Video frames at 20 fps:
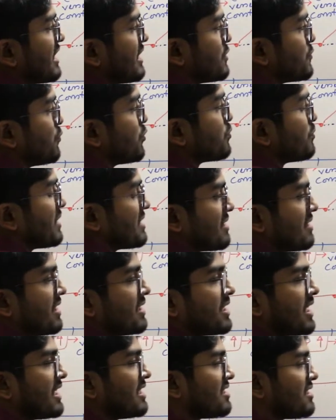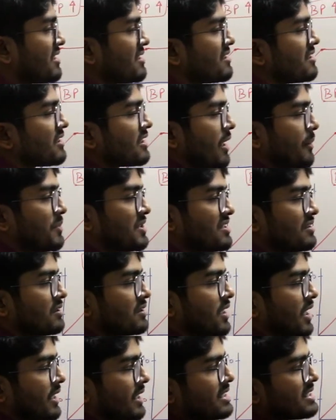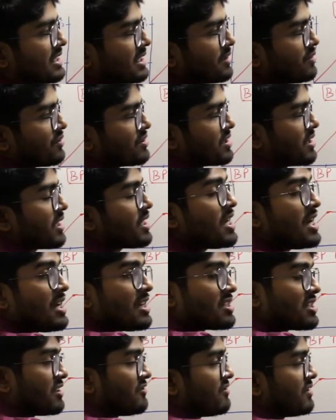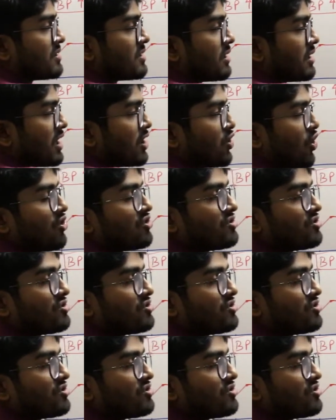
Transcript: যে স্মুথ মাসেলের একটা ইন্টেন্সিভ ক্যাপাসিটি থাকে যেটা হচ্ছে সে ভেসেলকে